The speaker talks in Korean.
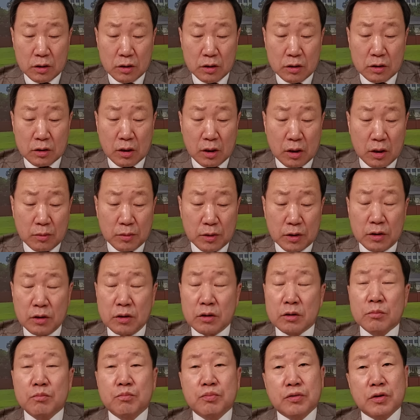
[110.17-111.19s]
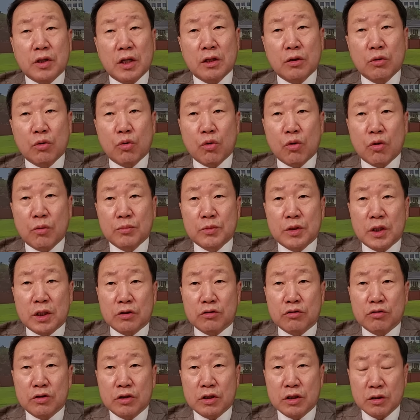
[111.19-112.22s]
이 사람은 부산고검장
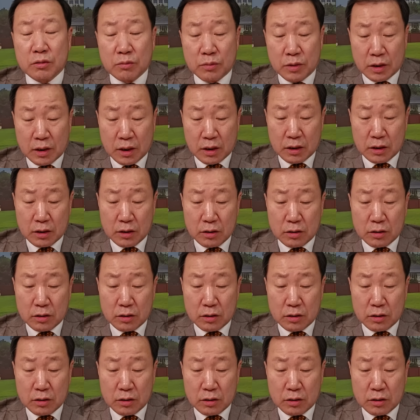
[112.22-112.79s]
출신입니다.